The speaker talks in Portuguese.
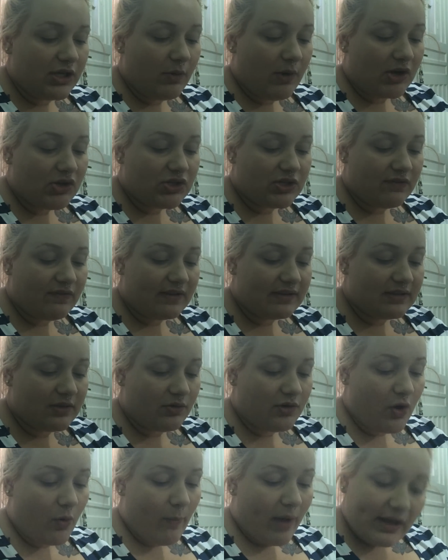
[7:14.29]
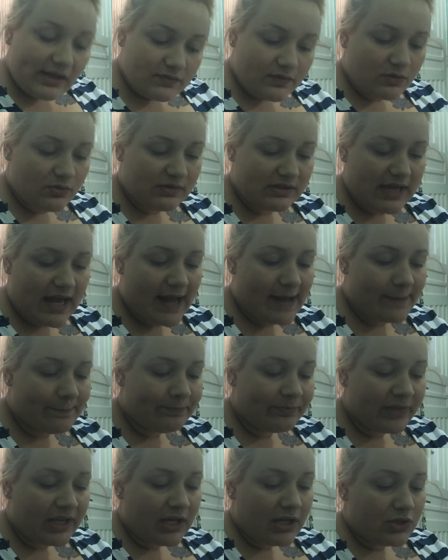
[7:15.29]
Eu acho que vai ser o que eu mais vou
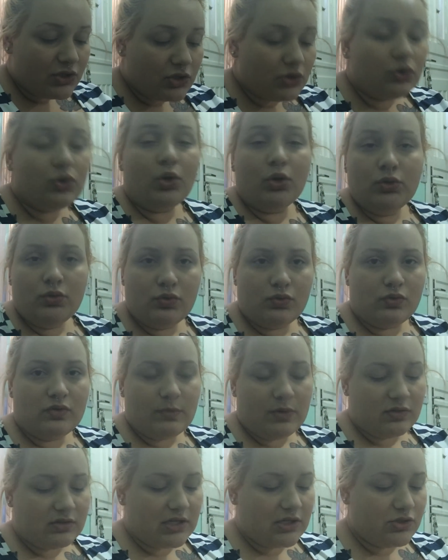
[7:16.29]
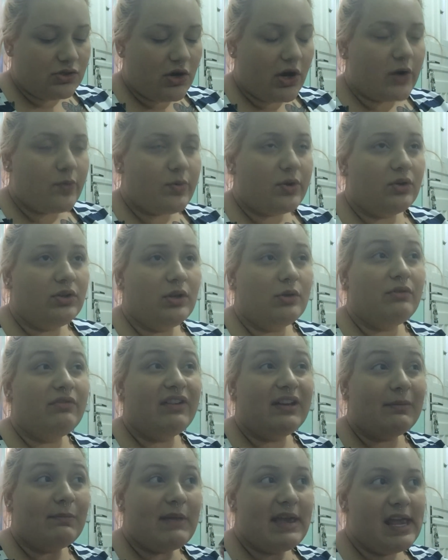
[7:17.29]
usar de todos os meus da Dior, porque eu tenho um
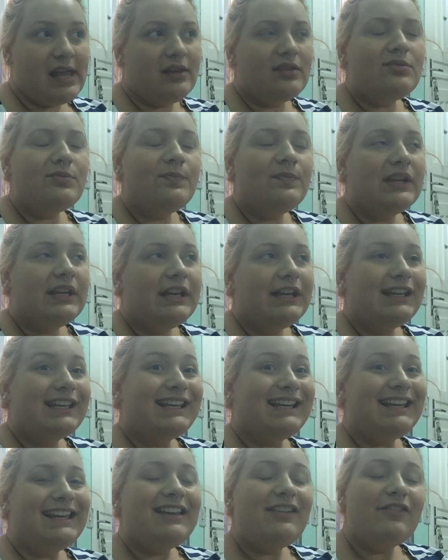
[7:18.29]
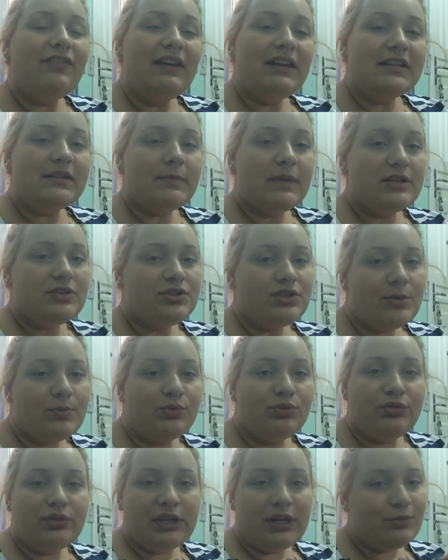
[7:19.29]
vermelho que infelizmente é
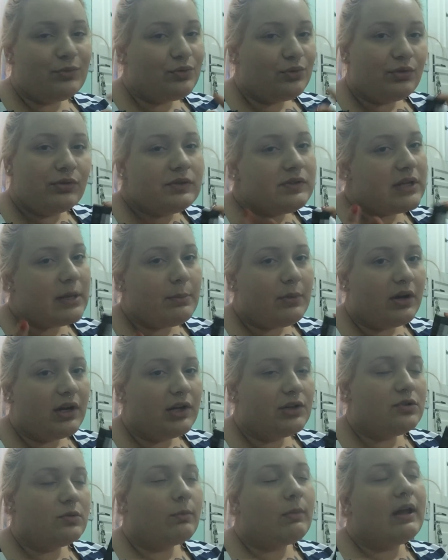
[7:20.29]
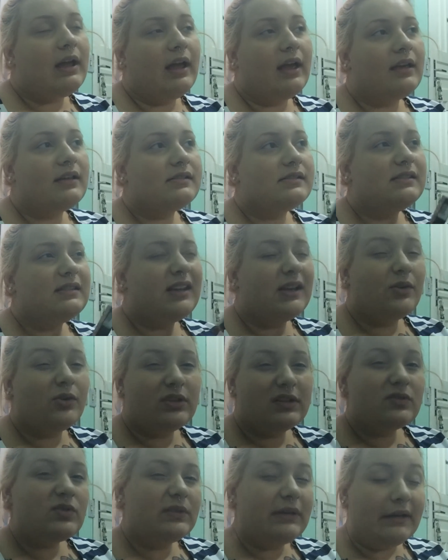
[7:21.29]
muito cremoso e é borra demais, e tem
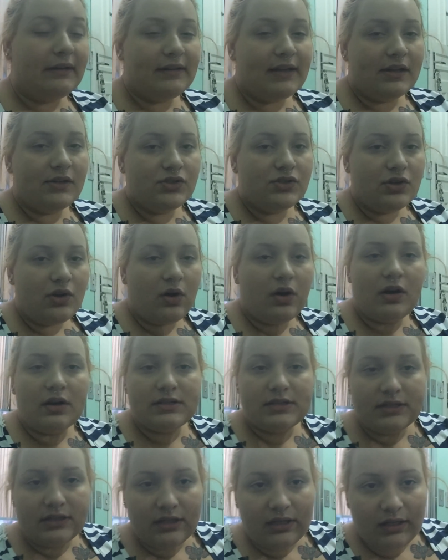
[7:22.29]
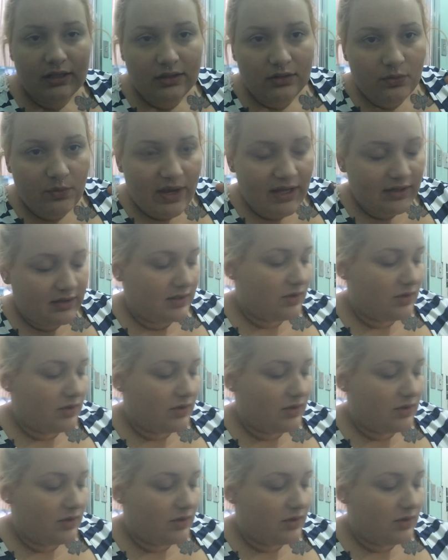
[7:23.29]
outras tonalidades de rosa que não é